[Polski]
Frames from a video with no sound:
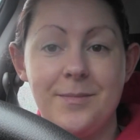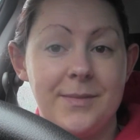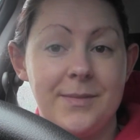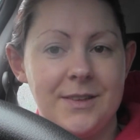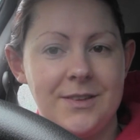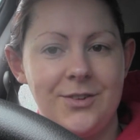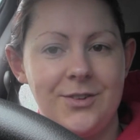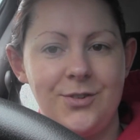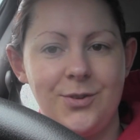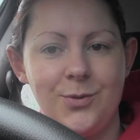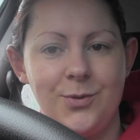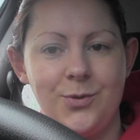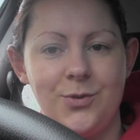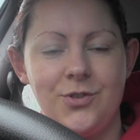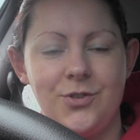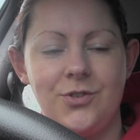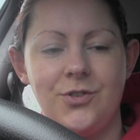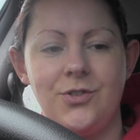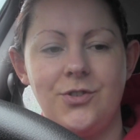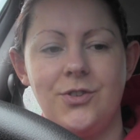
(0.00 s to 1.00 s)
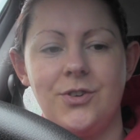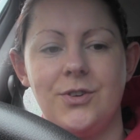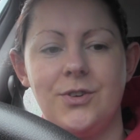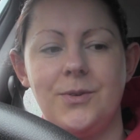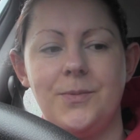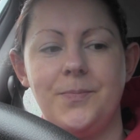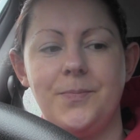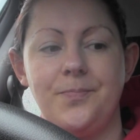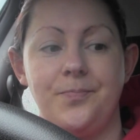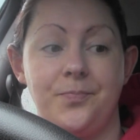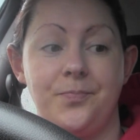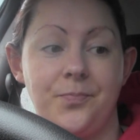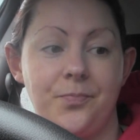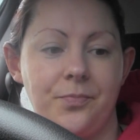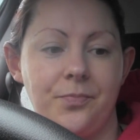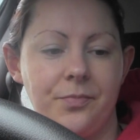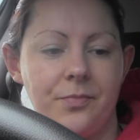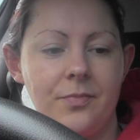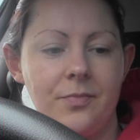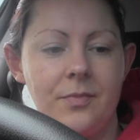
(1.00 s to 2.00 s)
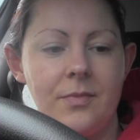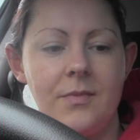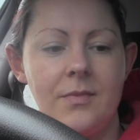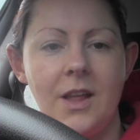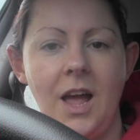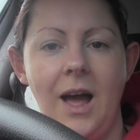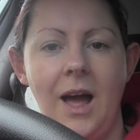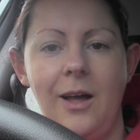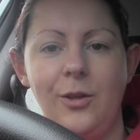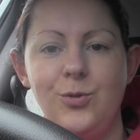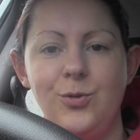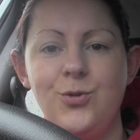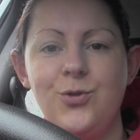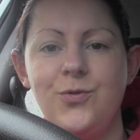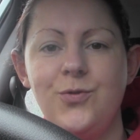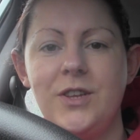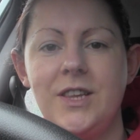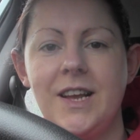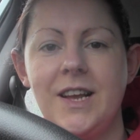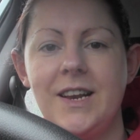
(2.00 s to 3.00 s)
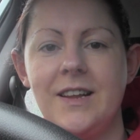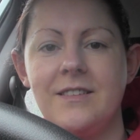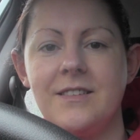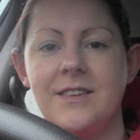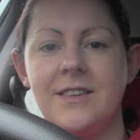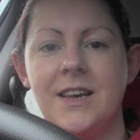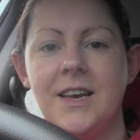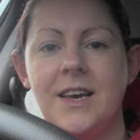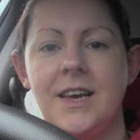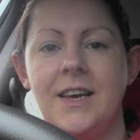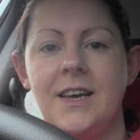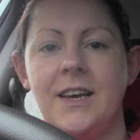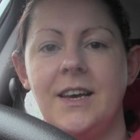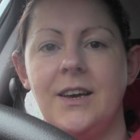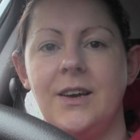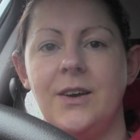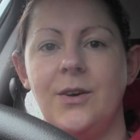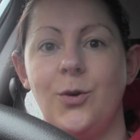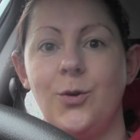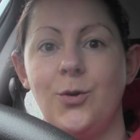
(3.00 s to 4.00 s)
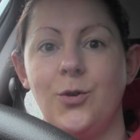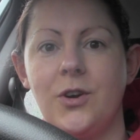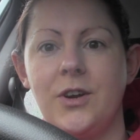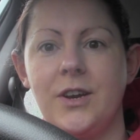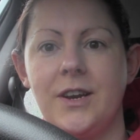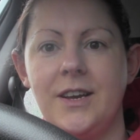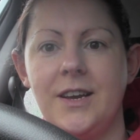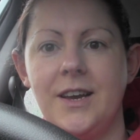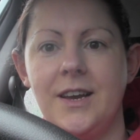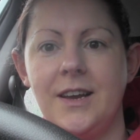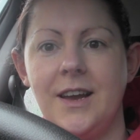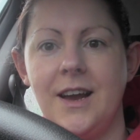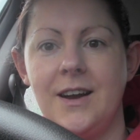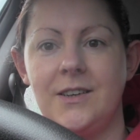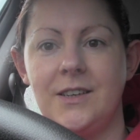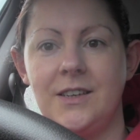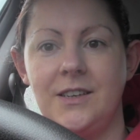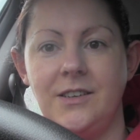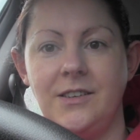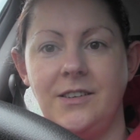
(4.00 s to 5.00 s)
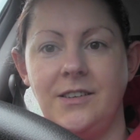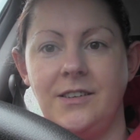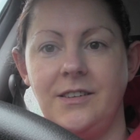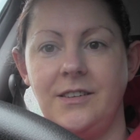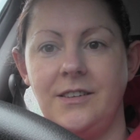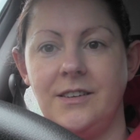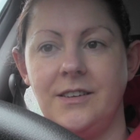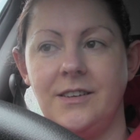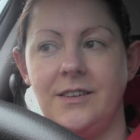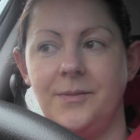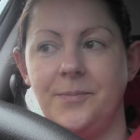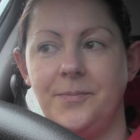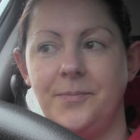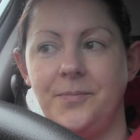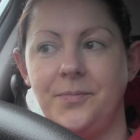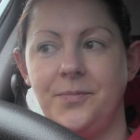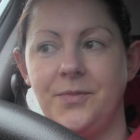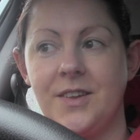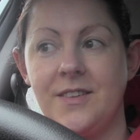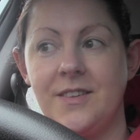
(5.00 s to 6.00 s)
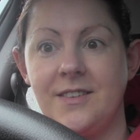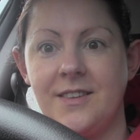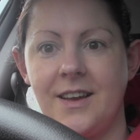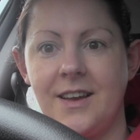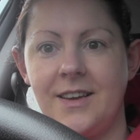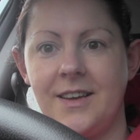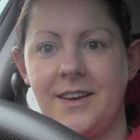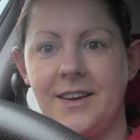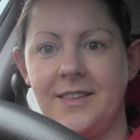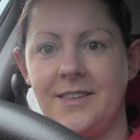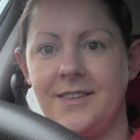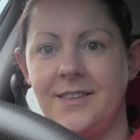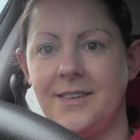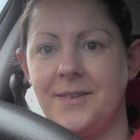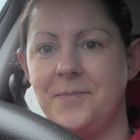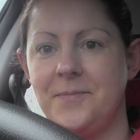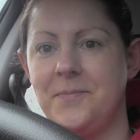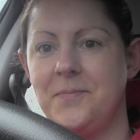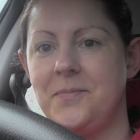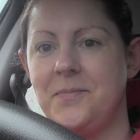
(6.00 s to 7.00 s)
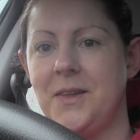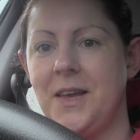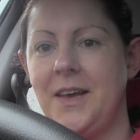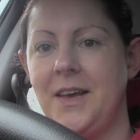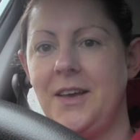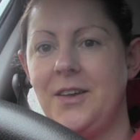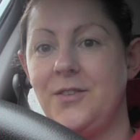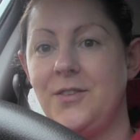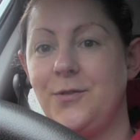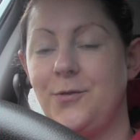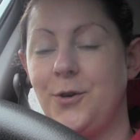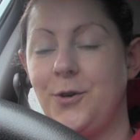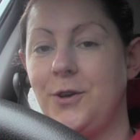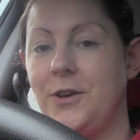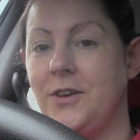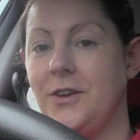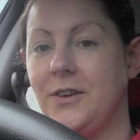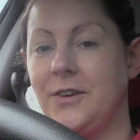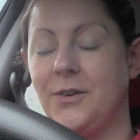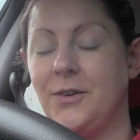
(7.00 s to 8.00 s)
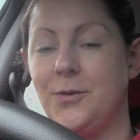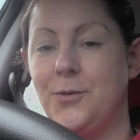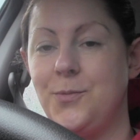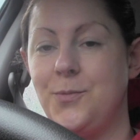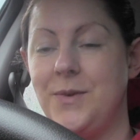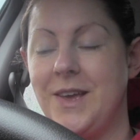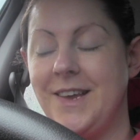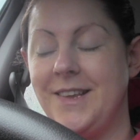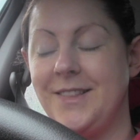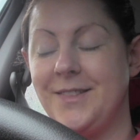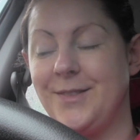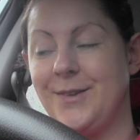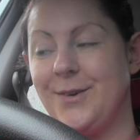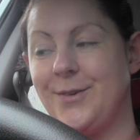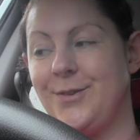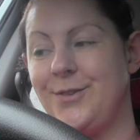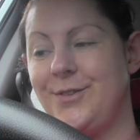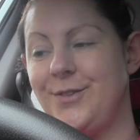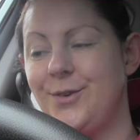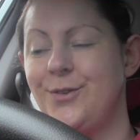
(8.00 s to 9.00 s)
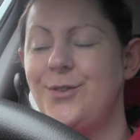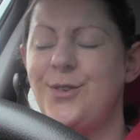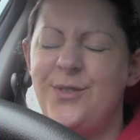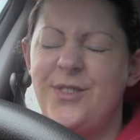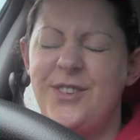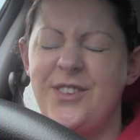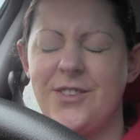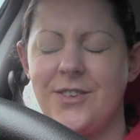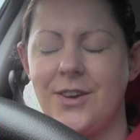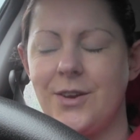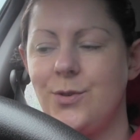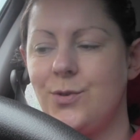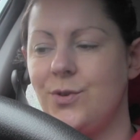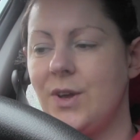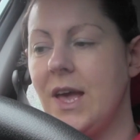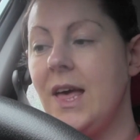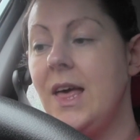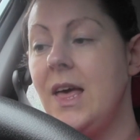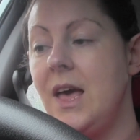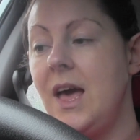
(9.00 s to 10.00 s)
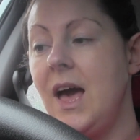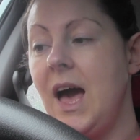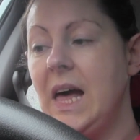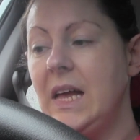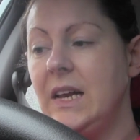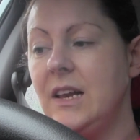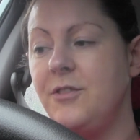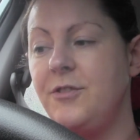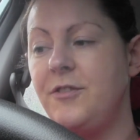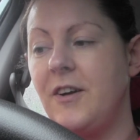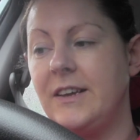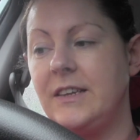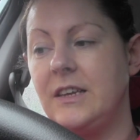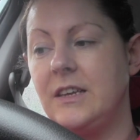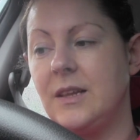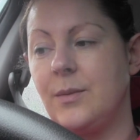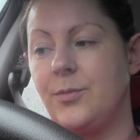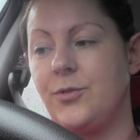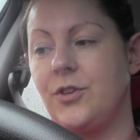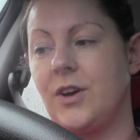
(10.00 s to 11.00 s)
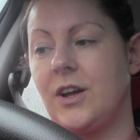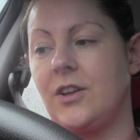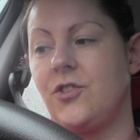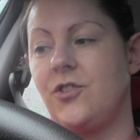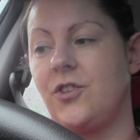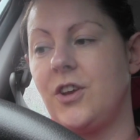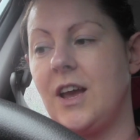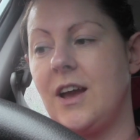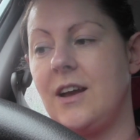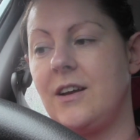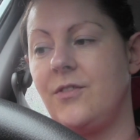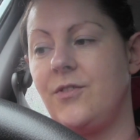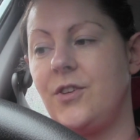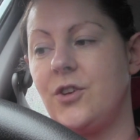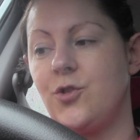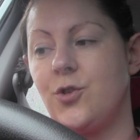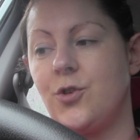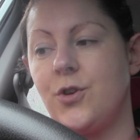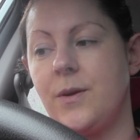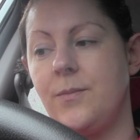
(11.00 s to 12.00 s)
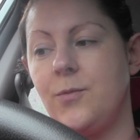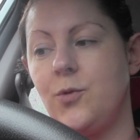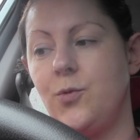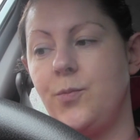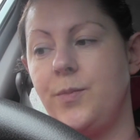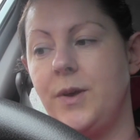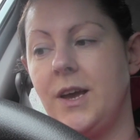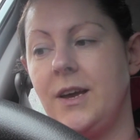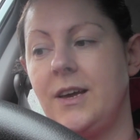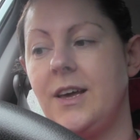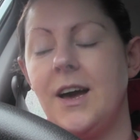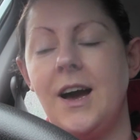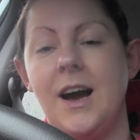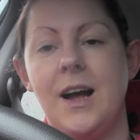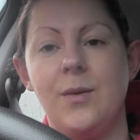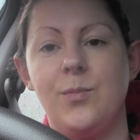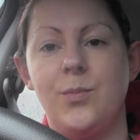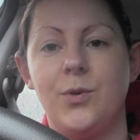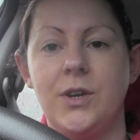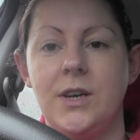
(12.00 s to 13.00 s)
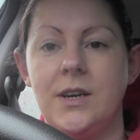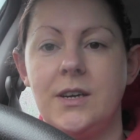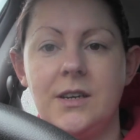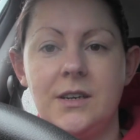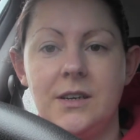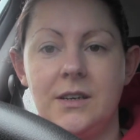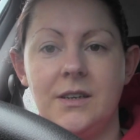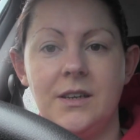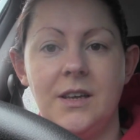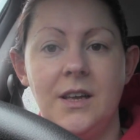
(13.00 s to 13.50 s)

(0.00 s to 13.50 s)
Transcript: będę się uczyć. A nóż widelec e, odkryje jakiś sekret swoich umiejętności. Oczywiście żartuję, ale fajnie na przykład, że jak wieczorem upiekę albo jak